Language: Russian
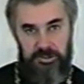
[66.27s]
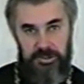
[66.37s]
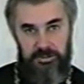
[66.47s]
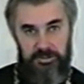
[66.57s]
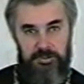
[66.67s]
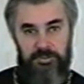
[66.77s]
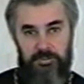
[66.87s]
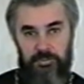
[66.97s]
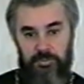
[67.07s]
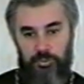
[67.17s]
дней
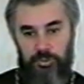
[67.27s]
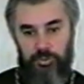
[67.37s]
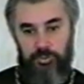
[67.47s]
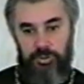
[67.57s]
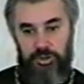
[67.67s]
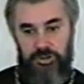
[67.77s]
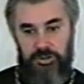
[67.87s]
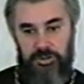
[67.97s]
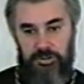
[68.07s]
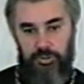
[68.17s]
по
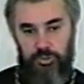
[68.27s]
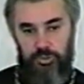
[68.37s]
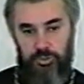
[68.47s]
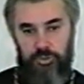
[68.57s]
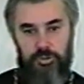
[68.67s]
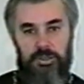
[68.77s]
причине того, что